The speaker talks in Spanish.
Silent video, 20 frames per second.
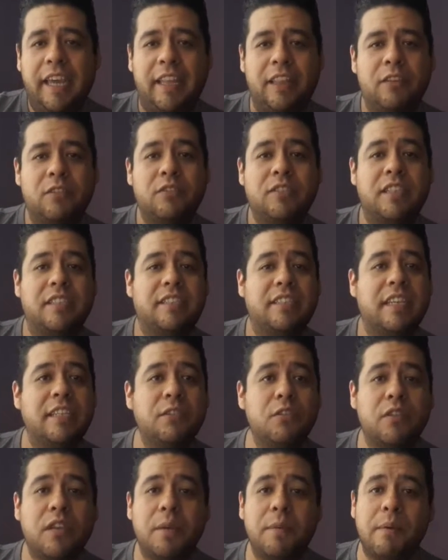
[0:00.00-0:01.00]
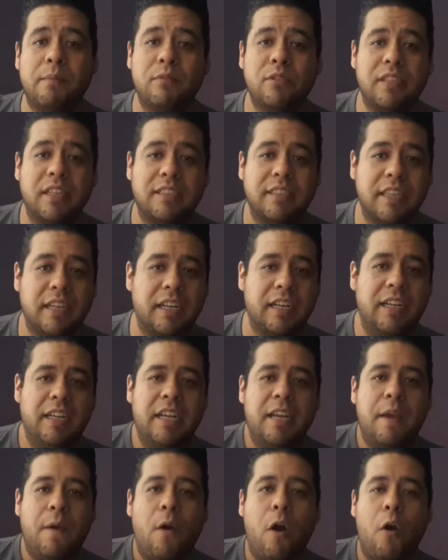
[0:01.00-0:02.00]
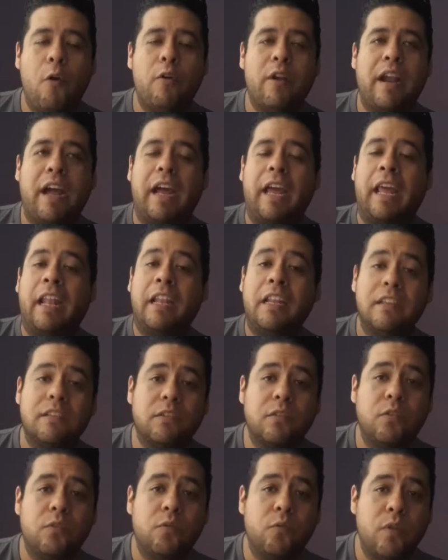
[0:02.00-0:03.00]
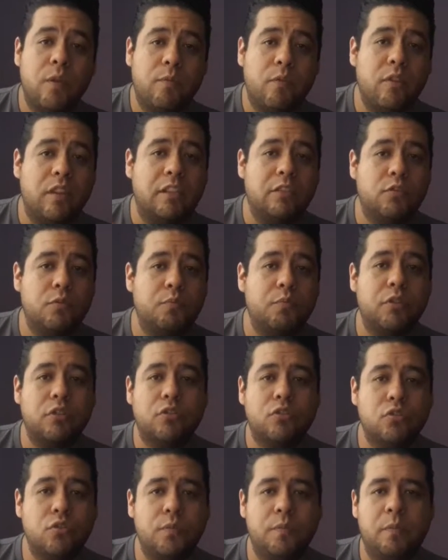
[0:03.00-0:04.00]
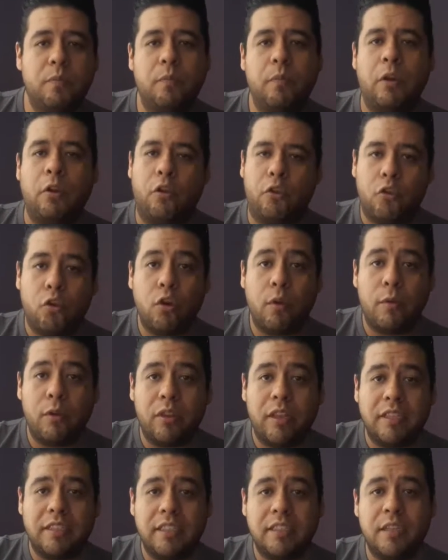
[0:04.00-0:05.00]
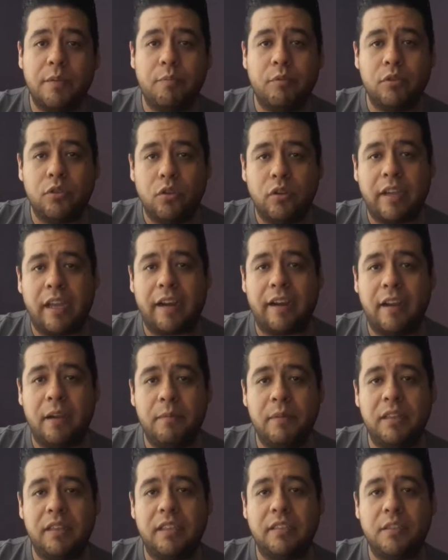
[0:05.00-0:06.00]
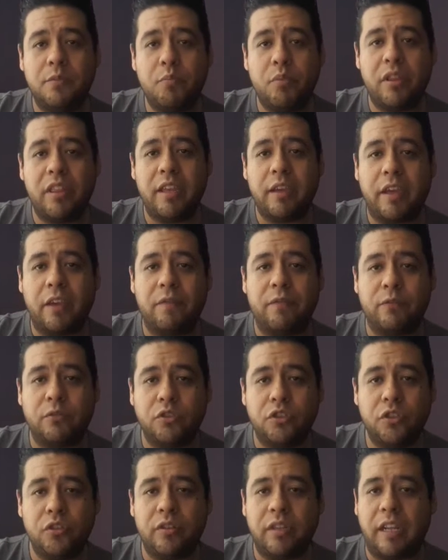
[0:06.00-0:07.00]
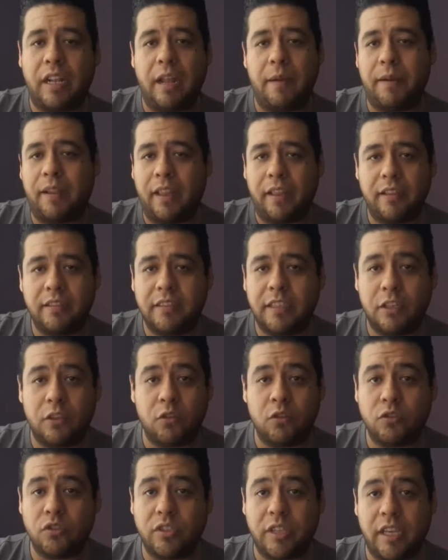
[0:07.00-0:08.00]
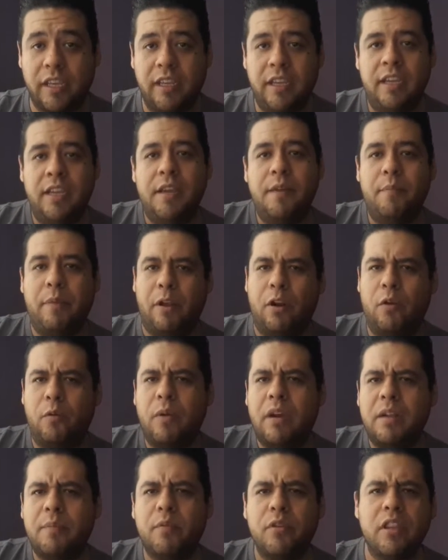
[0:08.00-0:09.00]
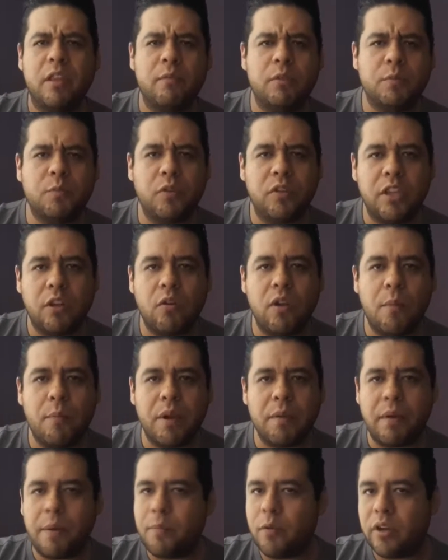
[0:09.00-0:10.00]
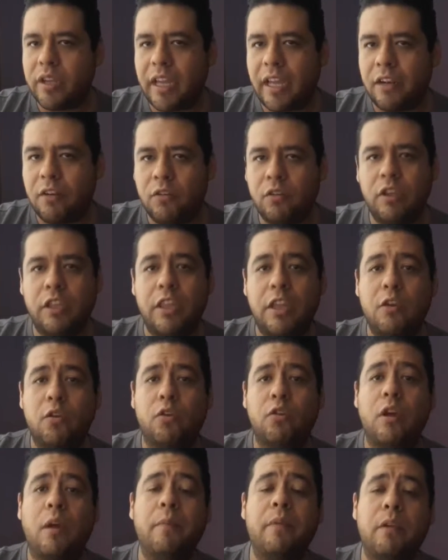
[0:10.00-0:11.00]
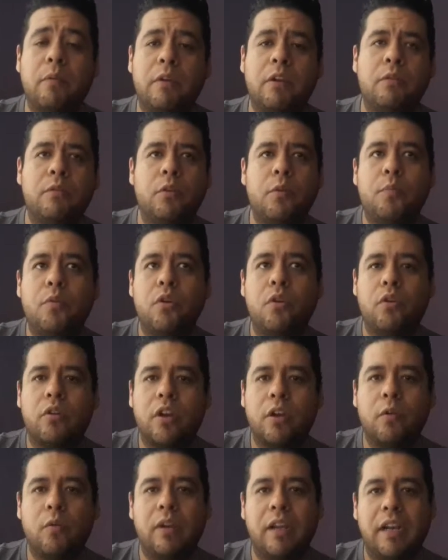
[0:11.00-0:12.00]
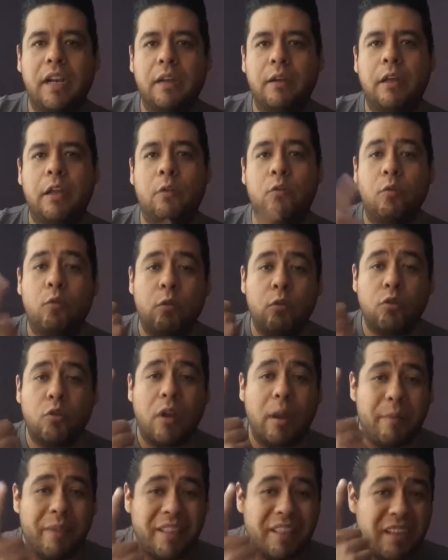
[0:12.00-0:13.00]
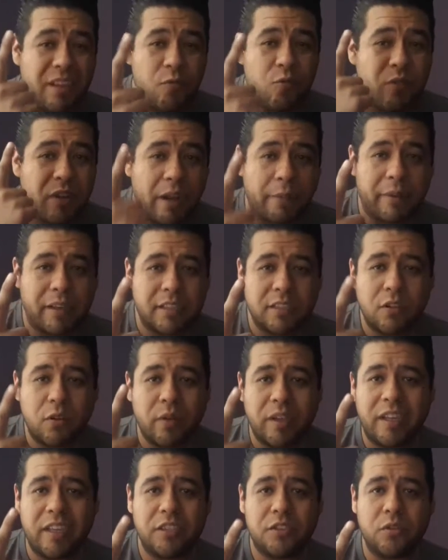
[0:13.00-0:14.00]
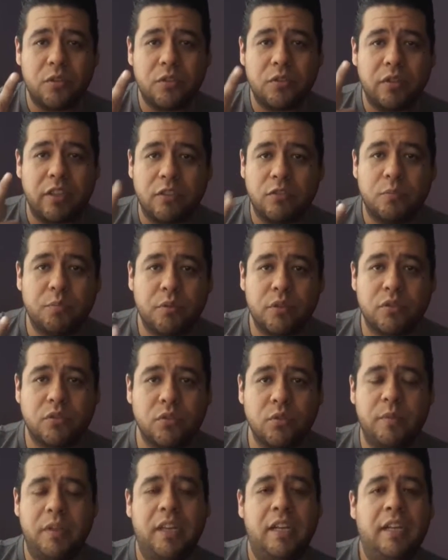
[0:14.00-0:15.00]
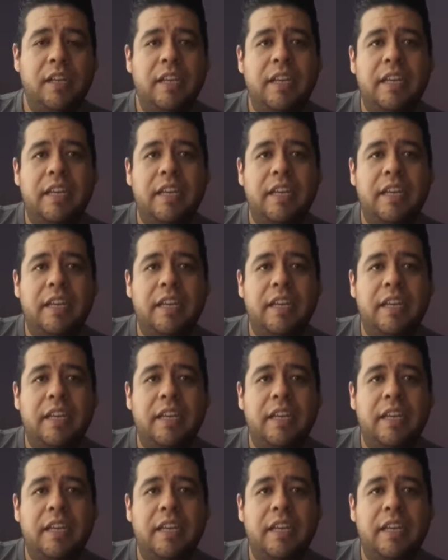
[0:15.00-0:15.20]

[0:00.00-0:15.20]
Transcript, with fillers: Entonces, ¿qué es lo que vamos a hacer? Ahora, en esto nuevo del sub por sub, bueno, yo lo veo desde ese punto que realmente así puede que funcione, la verdad es que no sé, pero igual podemos ponerlo a prueba, ¿por qué no? Y digo, yo a mí, bueno, yo por lo regular, ah, solamente una vez lo he hecho eso de sub por sub,